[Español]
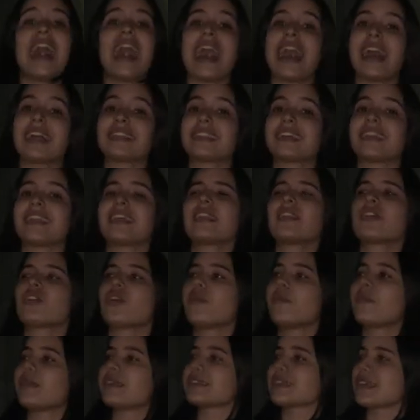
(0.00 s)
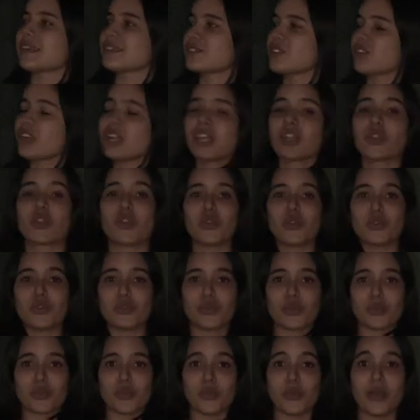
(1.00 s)
a tener conversaciones con
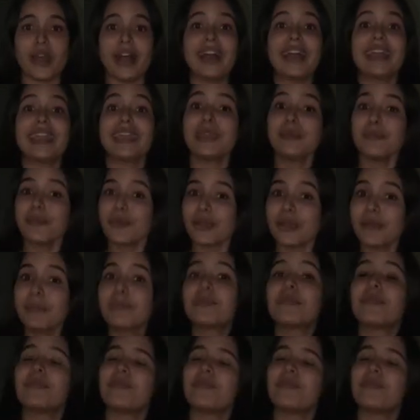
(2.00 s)
Cuba y pues